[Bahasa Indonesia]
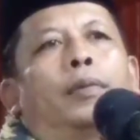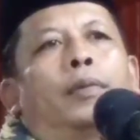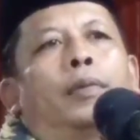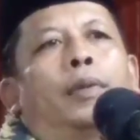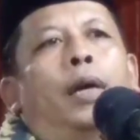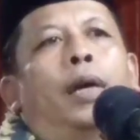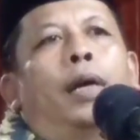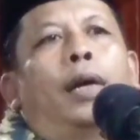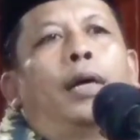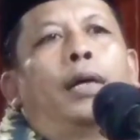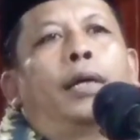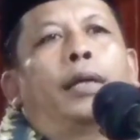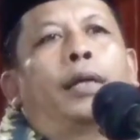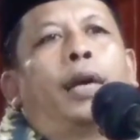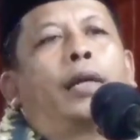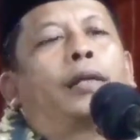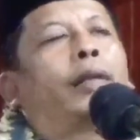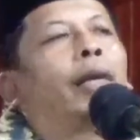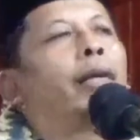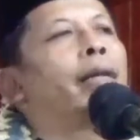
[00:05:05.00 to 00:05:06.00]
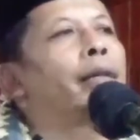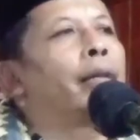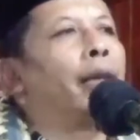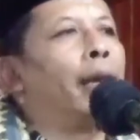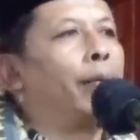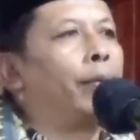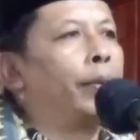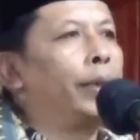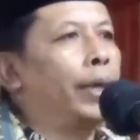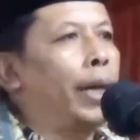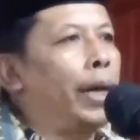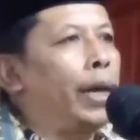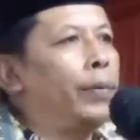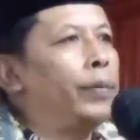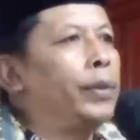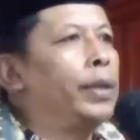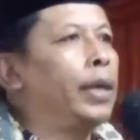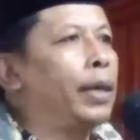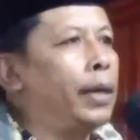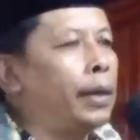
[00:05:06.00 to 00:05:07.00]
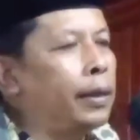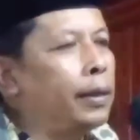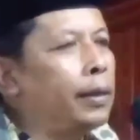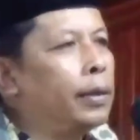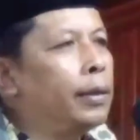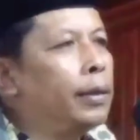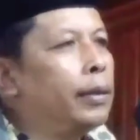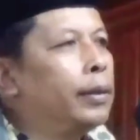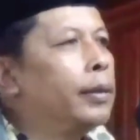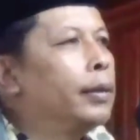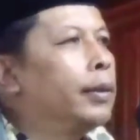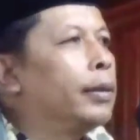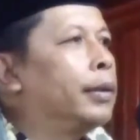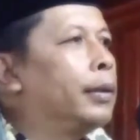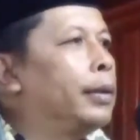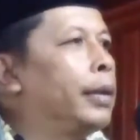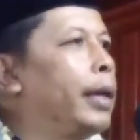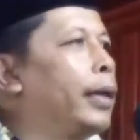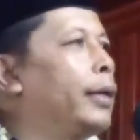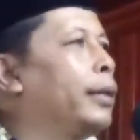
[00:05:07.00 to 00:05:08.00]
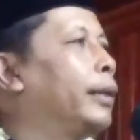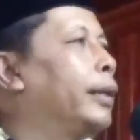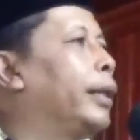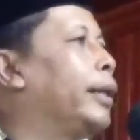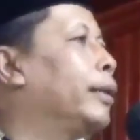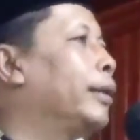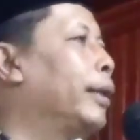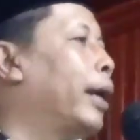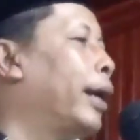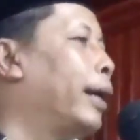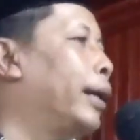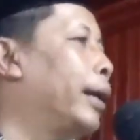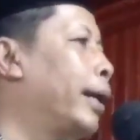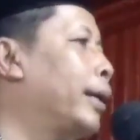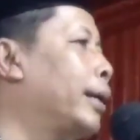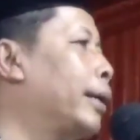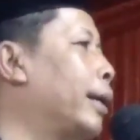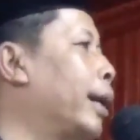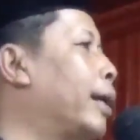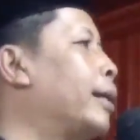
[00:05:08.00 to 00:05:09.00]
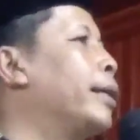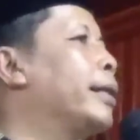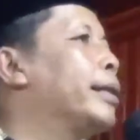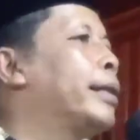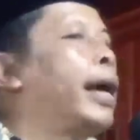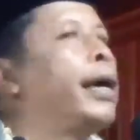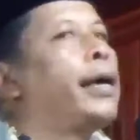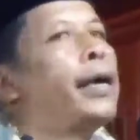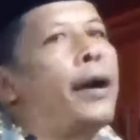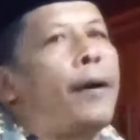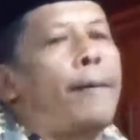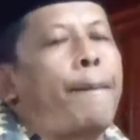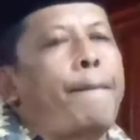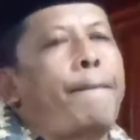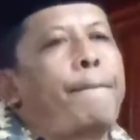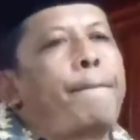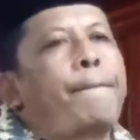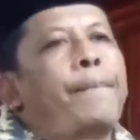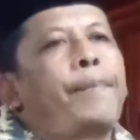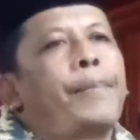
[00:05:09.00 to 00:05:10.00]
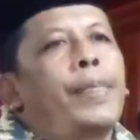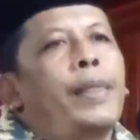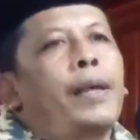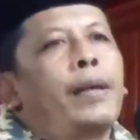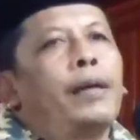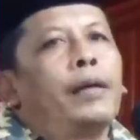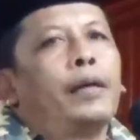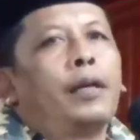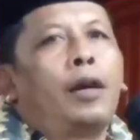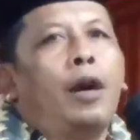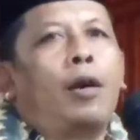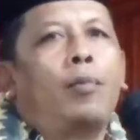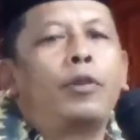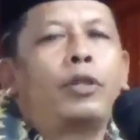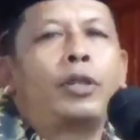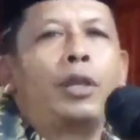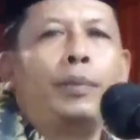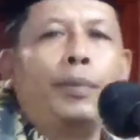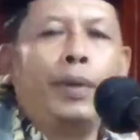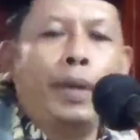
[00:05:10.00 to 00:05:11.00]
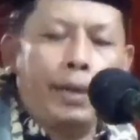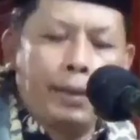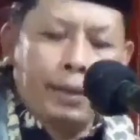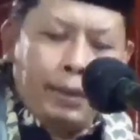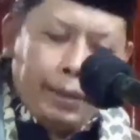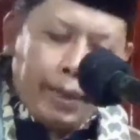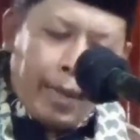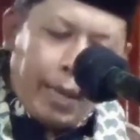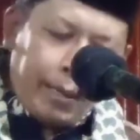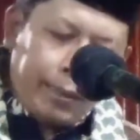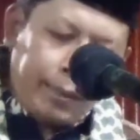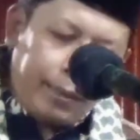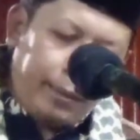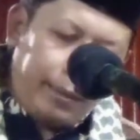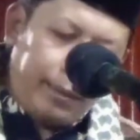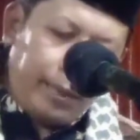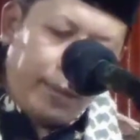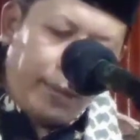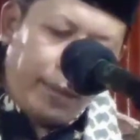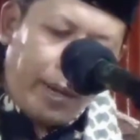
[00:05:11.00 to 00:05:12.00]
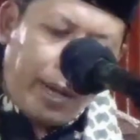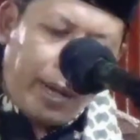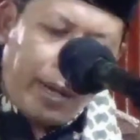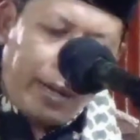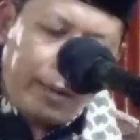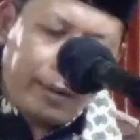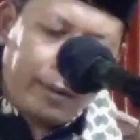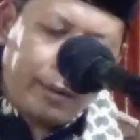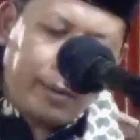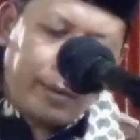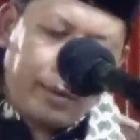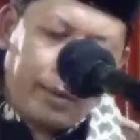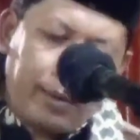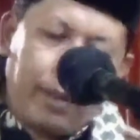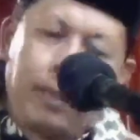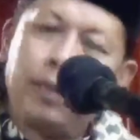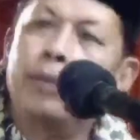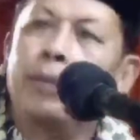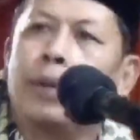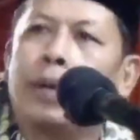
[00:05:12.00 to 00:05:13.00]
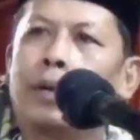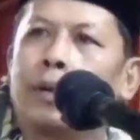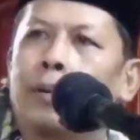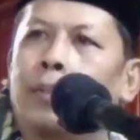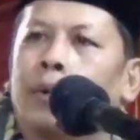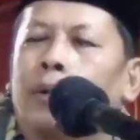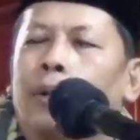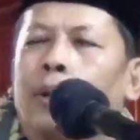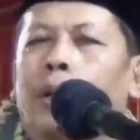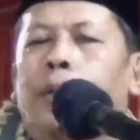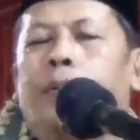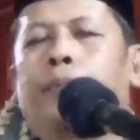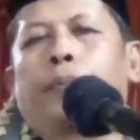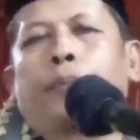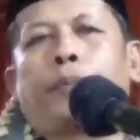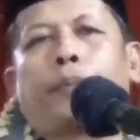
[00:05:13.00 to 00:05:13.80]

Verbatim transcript: agar kita tentram di dalamnya dengan cinta dan kasih sayang. Kaum muslimin sidang jamaah rahimakumullah.